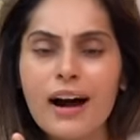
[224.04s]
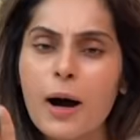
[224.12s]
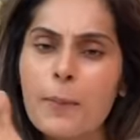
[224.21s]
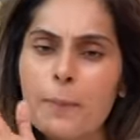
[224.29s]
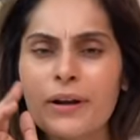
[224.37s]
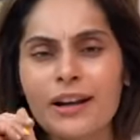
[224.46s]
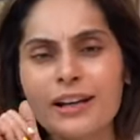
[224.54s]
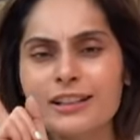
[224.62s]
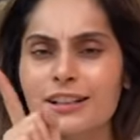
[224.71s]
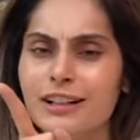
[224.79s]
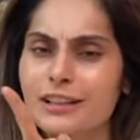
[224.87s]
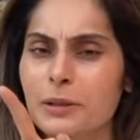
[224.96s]
அப்போனா
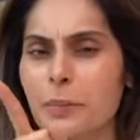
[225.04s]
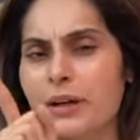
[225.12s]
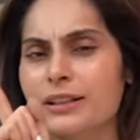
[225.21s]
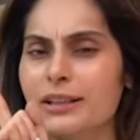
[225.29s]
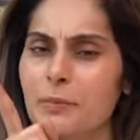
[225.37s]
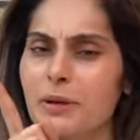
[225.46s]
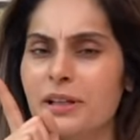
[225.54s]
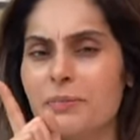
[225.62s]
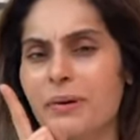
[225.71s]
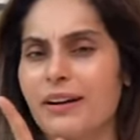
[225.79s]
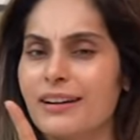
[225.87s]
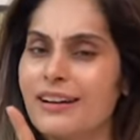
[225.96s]
இதை கண்டிப்பாக ட்ரை பண்ணி
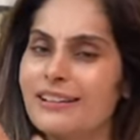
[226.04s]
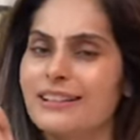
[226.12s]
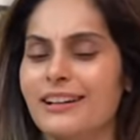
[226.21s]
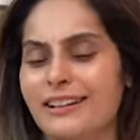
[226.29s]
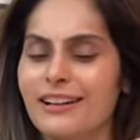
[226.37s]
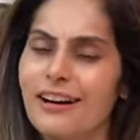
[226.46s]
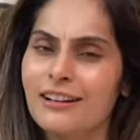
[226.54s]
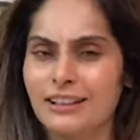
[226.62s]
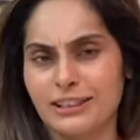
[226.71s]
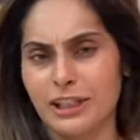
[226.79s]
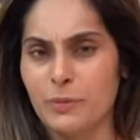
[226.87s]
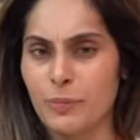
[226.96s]
பார்க்கலாம் தாங்க
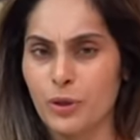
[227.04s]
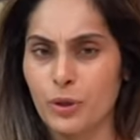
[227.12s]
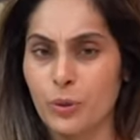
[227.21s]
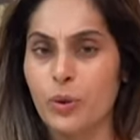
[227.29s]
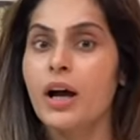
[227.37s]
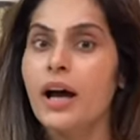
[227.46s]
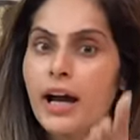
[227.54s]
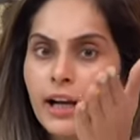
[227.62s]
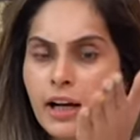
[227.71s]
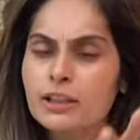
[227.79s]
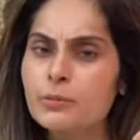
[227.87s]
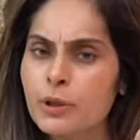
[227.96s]
நாங்கள் ட்ரை பண்ணோம்
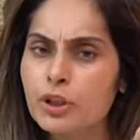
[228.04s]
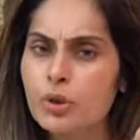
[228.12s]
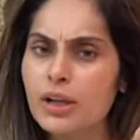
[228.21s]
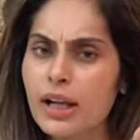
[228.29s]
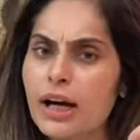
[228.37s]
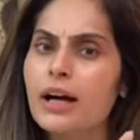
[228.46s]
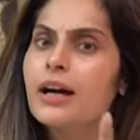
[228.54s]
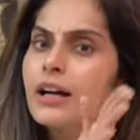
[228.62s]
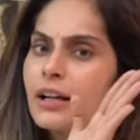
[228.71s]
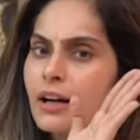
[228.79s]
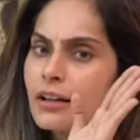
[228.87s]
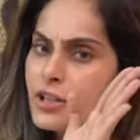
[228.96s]
அண்ட் அது மட்டும் இல்லை
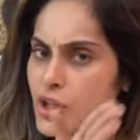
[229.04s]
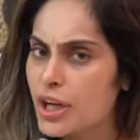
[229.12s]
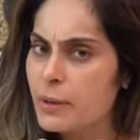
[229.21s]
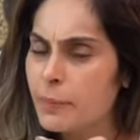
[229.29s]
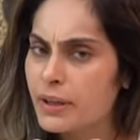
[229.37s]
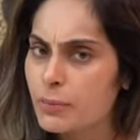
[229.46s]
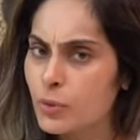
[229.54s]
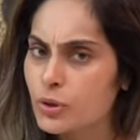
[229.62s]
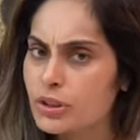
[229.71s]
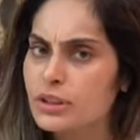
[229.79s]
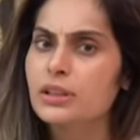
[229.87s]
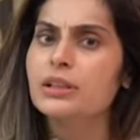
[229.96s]
நாங்கள் ட்ரை
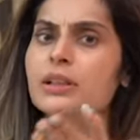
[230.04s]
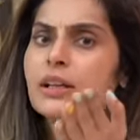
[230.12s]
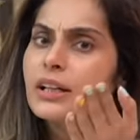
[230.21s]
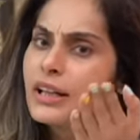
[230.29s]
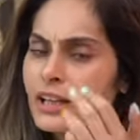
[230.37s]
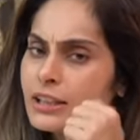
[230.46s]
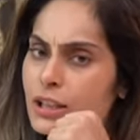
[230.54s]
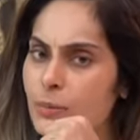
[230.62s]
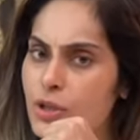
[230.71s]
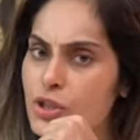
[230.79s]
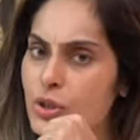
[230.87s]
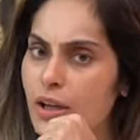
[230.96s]
பண்ணும்போது என்ன
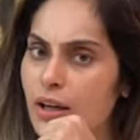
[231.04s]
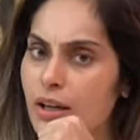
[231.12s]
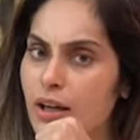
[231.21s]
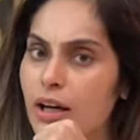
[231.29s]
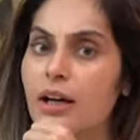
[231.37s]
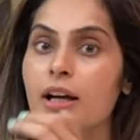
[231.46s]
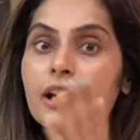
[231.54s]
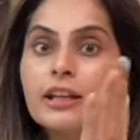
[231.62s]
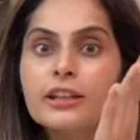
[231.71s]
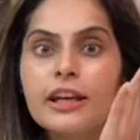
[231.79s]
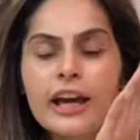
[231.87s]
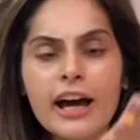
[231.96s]
தெரியுமா சொன்னாங்க
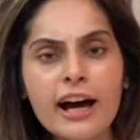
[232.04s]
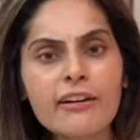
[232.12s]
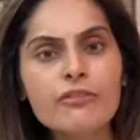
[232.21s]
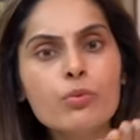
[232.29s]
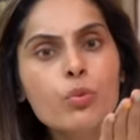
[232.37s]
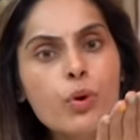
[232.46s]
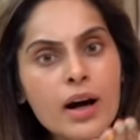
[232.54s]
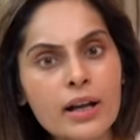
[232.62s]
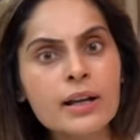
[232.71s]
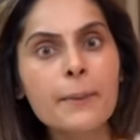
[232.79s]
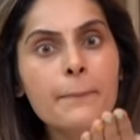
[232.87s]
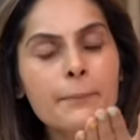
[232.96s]
தே ஹாவ்
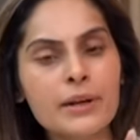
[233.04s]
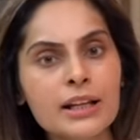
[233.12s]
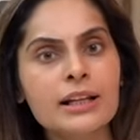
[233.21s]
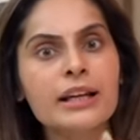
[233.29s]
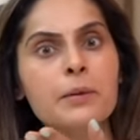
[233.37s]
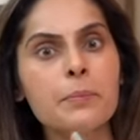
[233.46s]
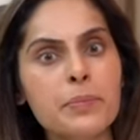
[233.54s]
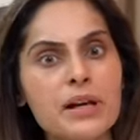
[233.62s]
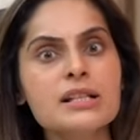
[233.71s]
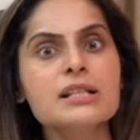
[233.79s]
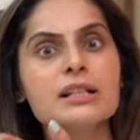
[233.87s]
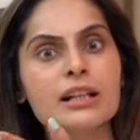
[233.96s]
ஒன் மில்லியன்
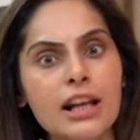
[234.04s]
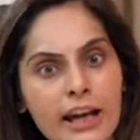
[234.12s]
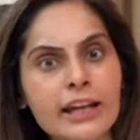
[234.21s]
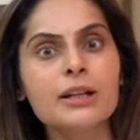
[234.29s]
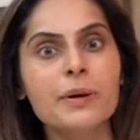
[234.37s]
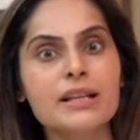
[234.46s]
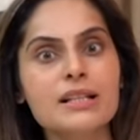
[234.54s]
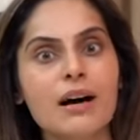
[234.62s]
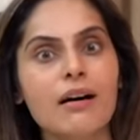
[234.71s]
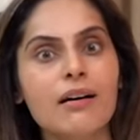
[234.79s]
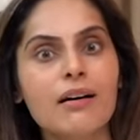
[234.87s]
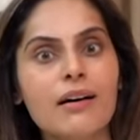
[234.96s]
ப்ளஸ் கிளைண்ட் பேஸாம்